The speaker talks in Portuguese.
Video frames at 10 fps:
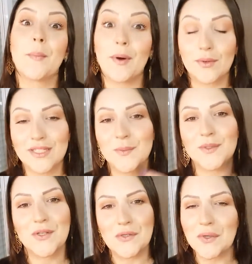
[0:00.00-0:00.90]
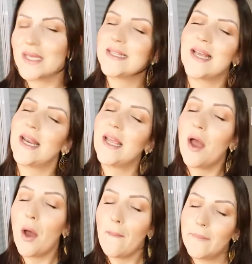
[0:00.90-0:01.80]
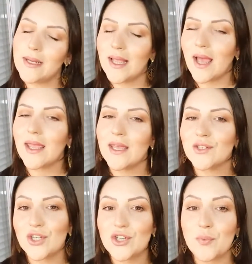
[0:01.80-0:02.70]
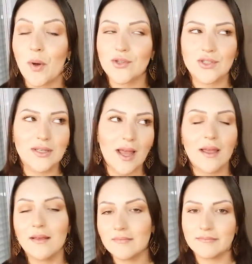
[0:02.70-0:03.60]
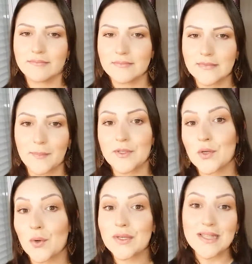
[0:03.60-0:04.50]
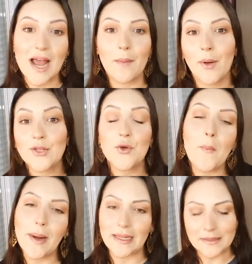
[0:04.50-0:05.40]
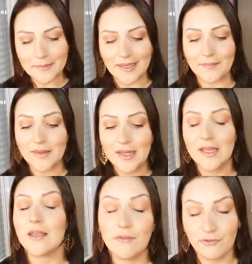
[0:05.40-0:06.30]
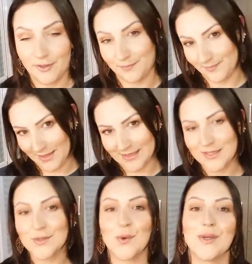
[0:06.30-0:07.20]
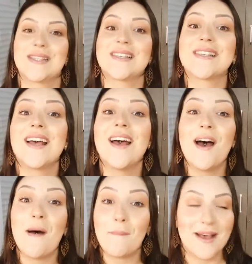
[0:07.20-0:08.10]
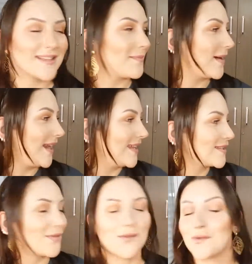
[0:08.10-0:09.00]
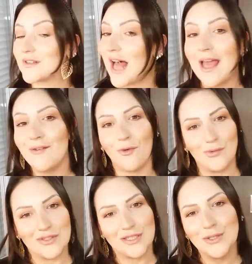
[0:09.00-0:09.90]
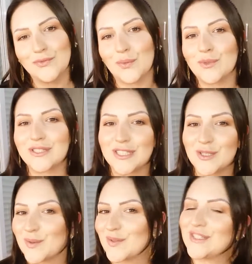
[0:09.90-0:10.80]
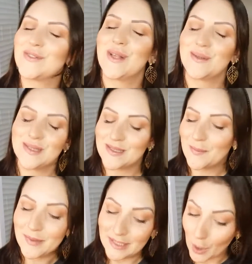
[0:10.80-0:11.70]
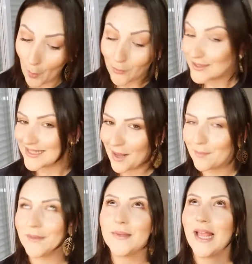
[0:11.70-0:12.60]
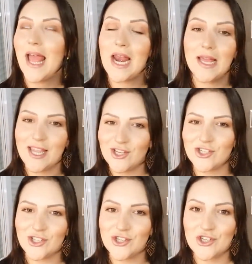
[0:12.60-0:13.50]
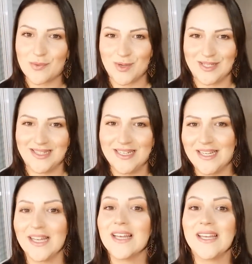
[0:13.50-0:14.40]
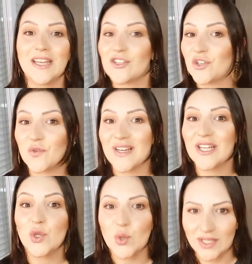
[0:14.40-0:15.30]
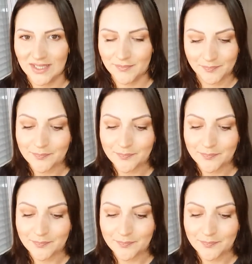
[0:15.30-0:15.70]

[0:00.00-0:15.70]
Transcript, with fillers: para outras pessoas conhecerem, porque aí a gente pode, né, se a pessoa gostar, ela pode comprar também. Enfim, essas coisas. Mas separei as que eu vou usar, eu vou usando, vou mostrando pra vocês o laço da semana, como sempre. Ela enche a gente de amostrinha e a gente fica doida.